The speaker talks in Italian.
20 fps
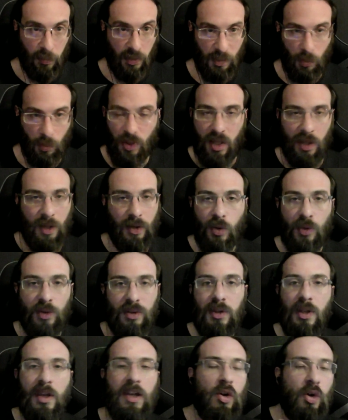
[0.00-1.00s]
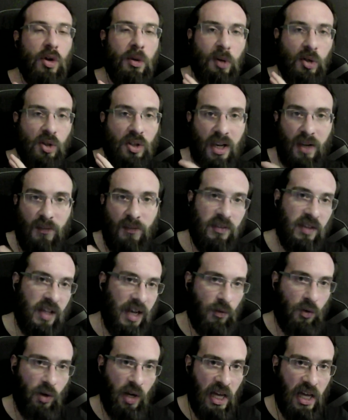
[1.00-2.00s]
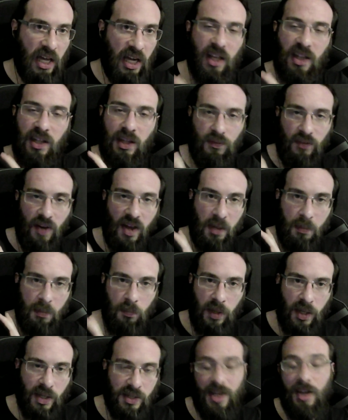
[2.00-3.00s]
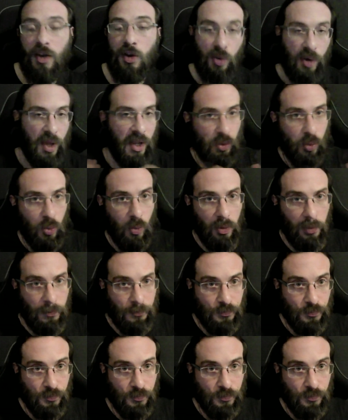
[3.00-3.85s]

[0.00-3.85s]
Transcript: per quindi non... il loro modo di, la... di lavorare, di fare impresa, non è il tuo.